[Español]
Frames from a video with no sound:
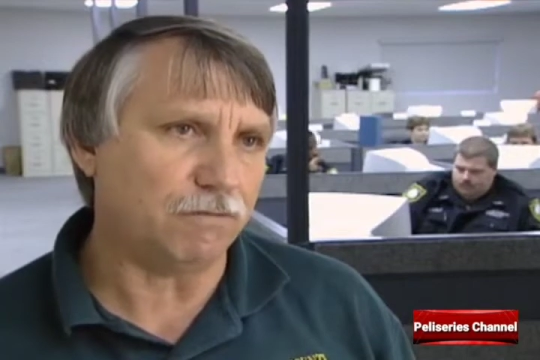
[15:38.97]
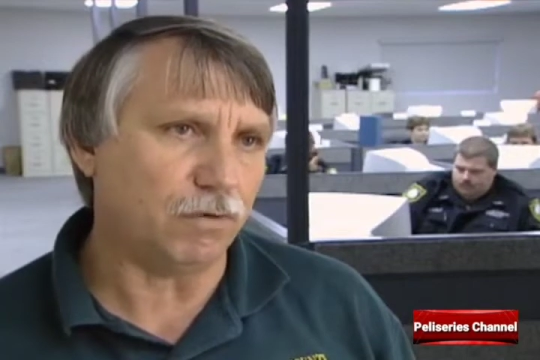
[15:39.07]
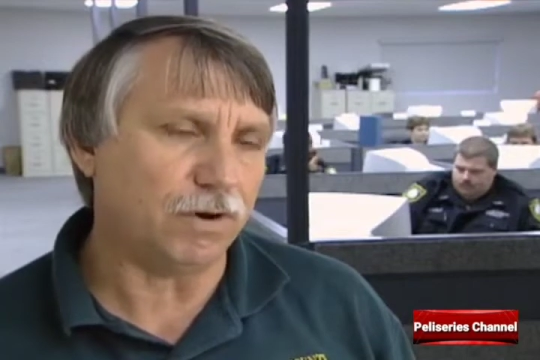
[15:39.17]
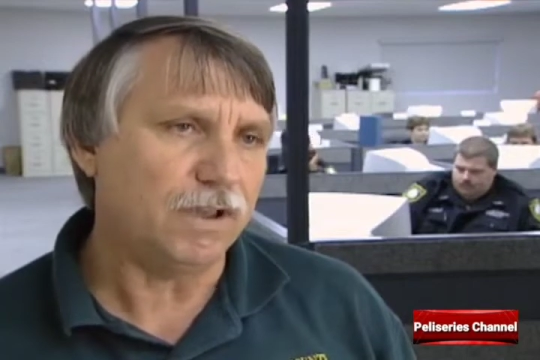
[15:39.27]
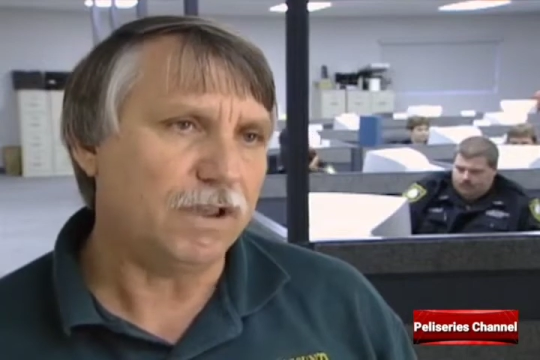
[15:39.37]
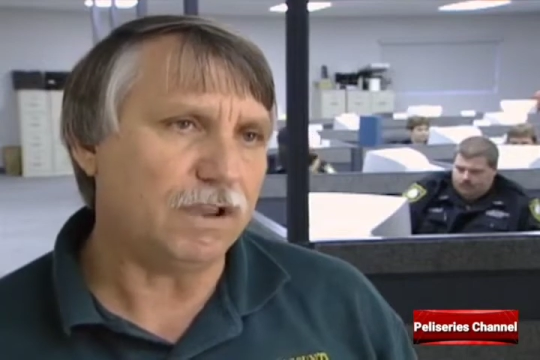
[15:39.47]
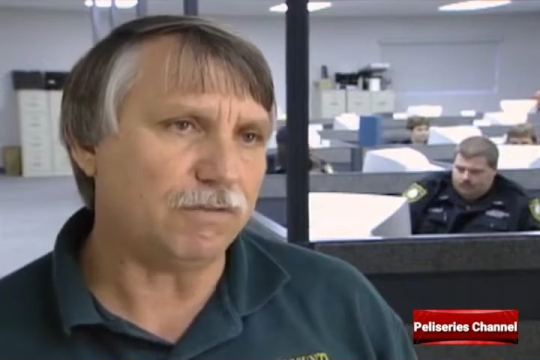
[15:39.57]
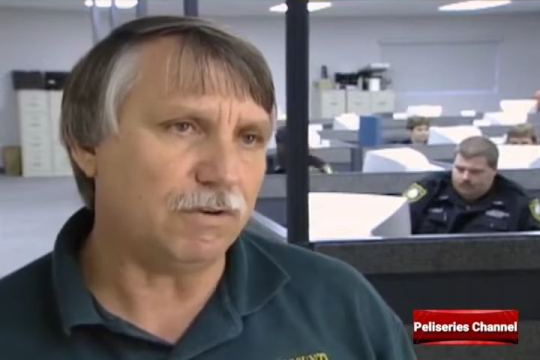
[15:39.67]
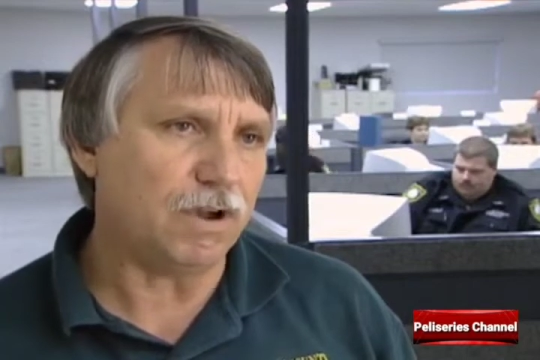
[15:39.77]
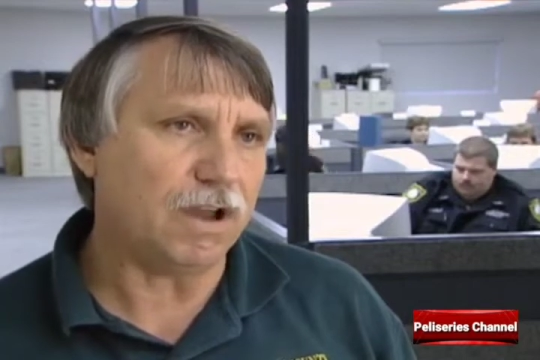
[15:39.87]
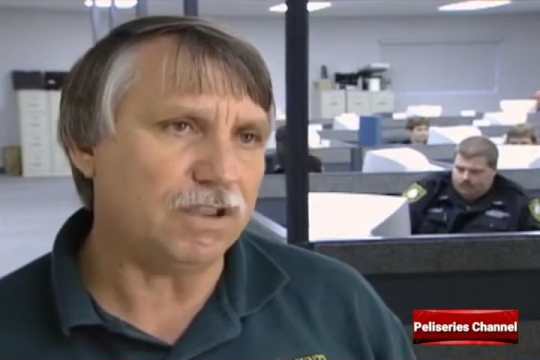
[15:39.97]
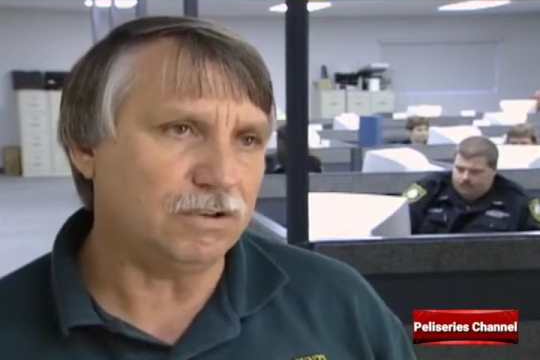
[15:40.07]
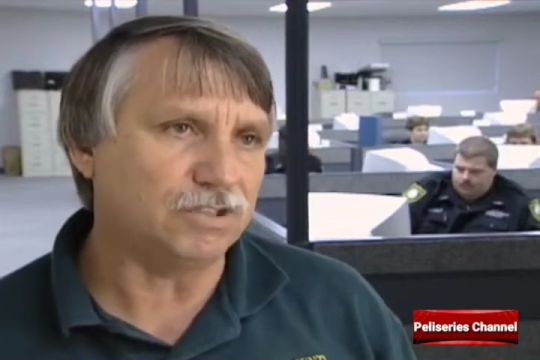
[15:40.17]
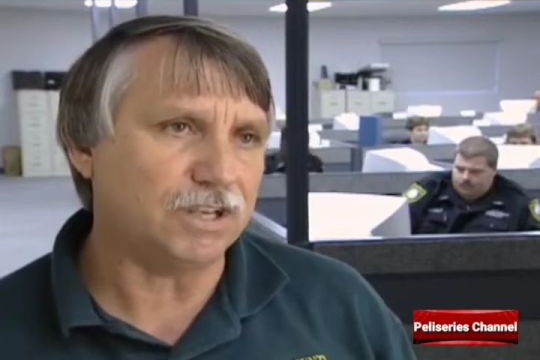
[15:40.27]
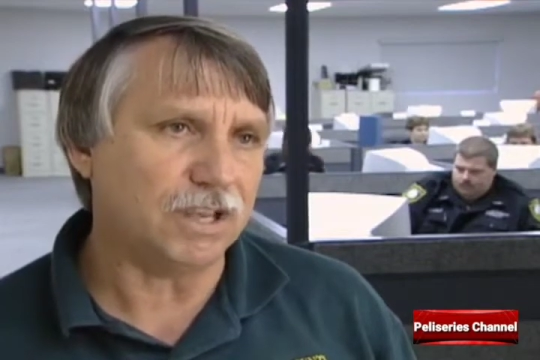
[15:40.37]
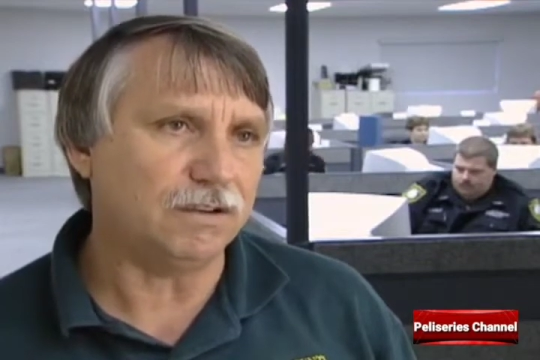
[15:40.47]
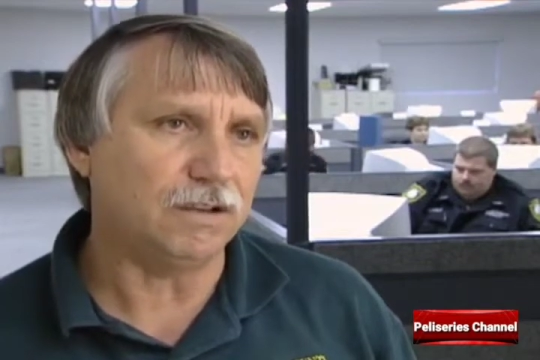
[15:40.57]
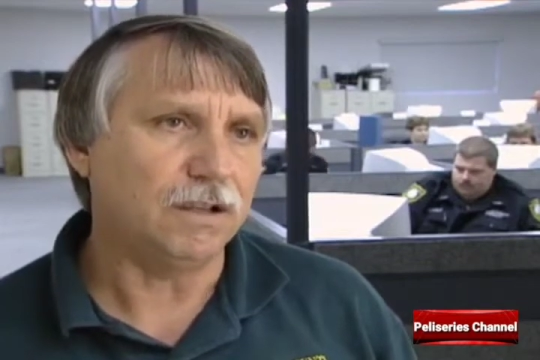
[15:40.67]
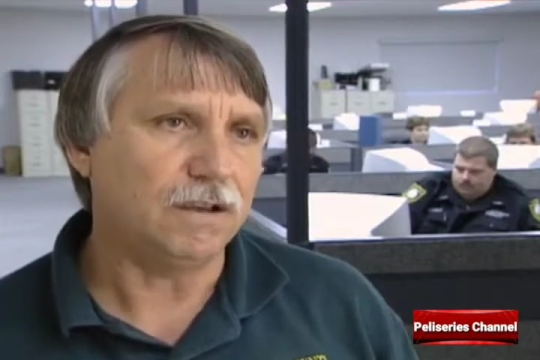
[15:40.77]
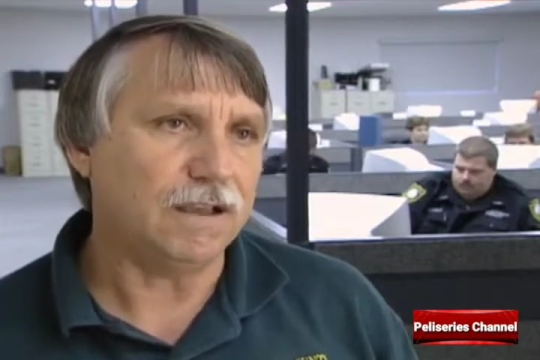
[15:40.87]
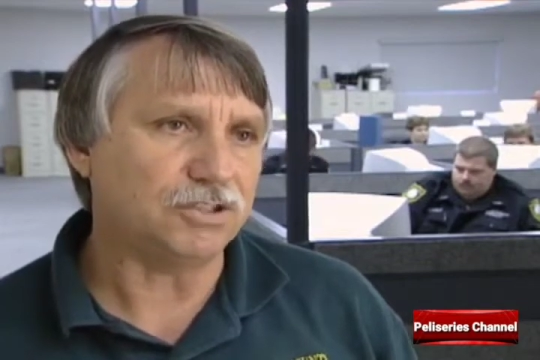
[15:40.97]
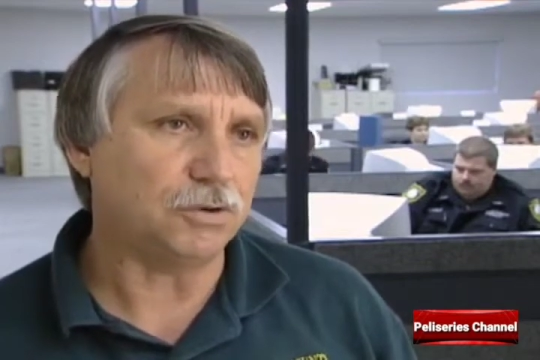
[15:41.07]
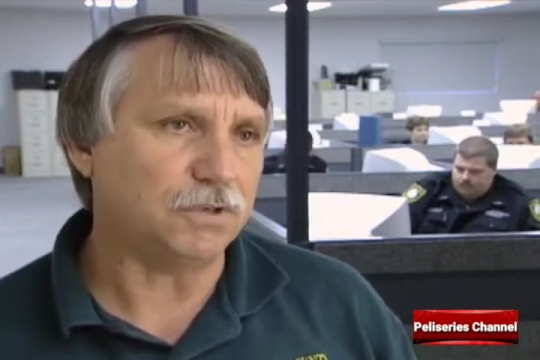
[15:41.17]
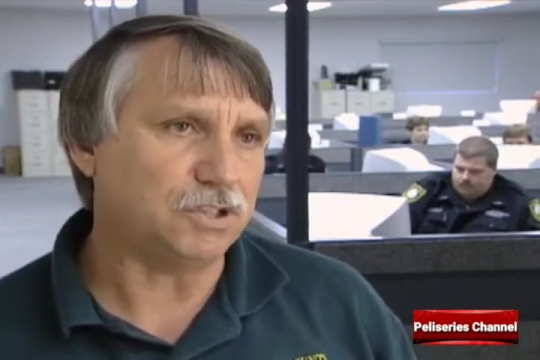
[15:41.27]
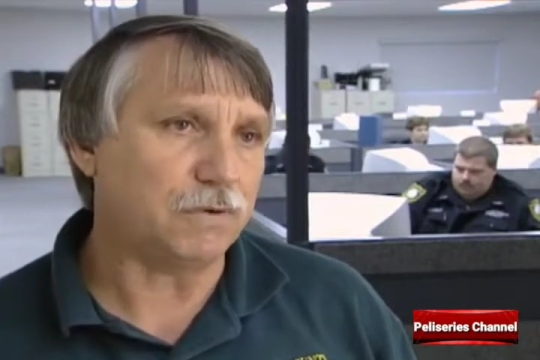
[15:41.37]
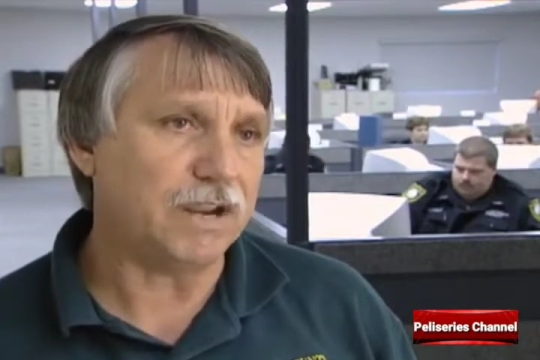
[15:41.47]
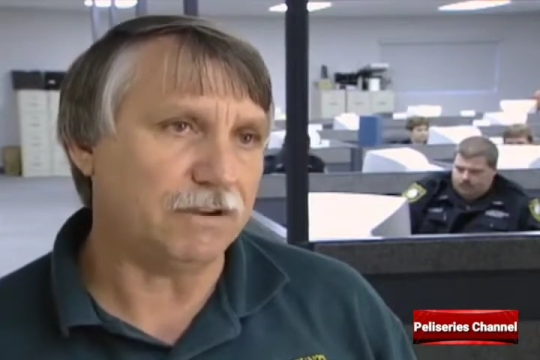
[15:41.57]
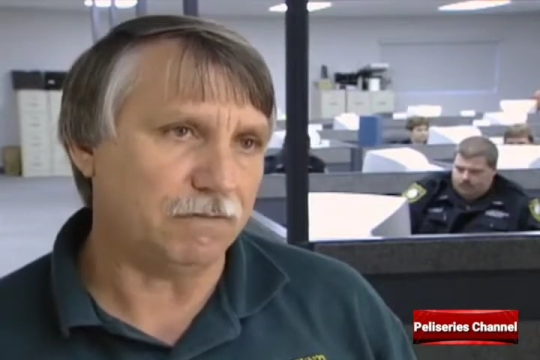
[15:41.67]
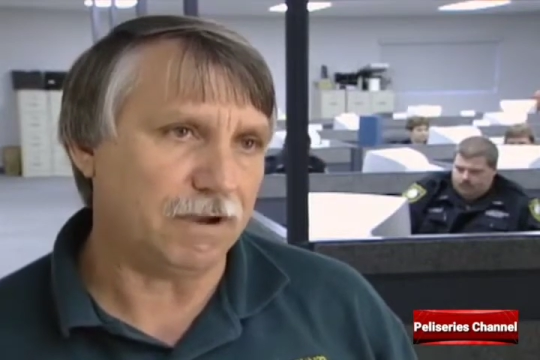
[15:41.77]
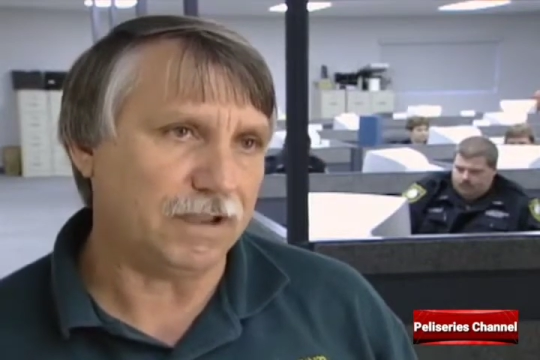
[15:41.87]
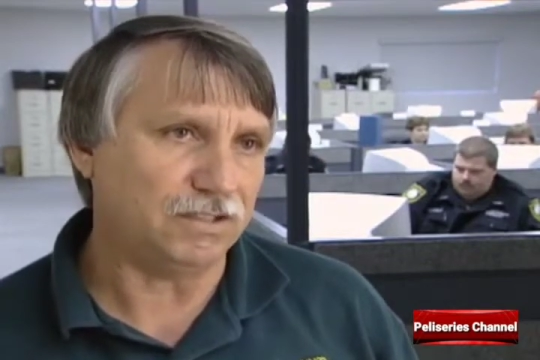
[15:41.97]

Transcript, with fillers: Si no es un dispositivo de restricción, ¿para qué lo